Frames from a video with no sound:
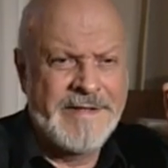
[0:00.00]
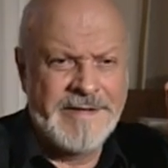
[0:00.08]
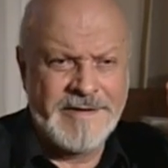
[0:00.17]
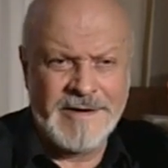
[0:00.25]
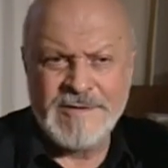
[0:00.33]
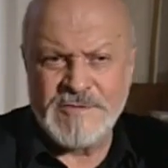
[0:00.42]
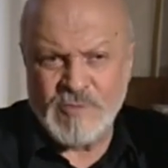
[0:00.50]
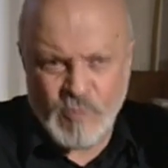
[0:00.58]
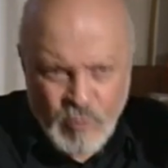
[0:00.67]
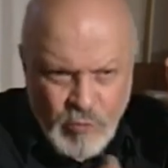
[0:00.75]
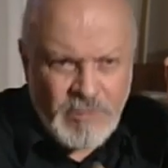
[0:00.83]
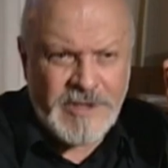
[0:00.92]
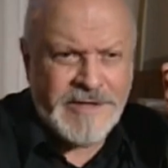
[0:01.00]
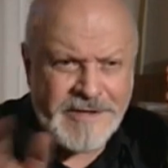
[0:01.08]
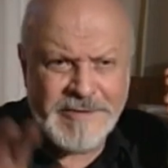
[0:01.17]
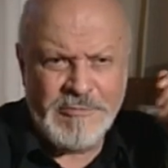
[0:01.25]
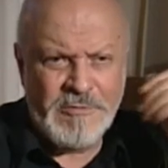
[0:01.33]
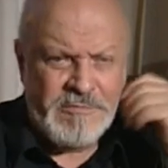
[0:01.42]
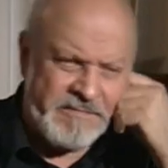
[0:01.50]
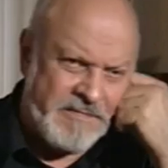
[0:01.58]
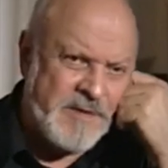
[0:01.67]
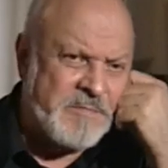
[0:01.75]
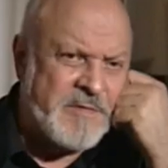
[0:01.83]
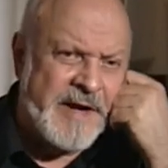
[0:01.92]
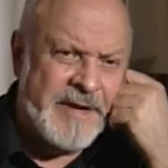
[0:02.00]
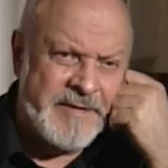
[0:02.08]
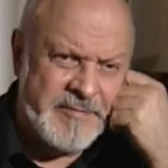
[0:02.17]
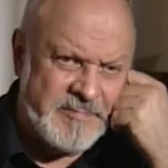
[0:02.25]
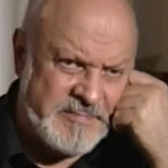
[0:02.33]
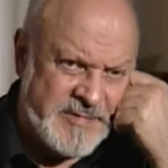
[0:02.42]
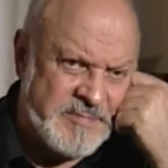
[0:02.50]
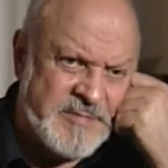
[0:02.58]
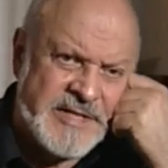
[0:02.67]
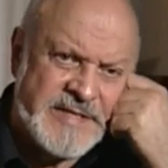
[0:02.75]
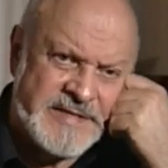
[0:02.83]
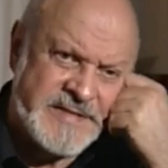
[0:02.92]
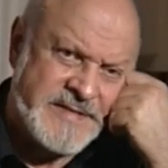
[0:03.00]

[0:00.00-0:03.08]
разгула такого формального, понимаете?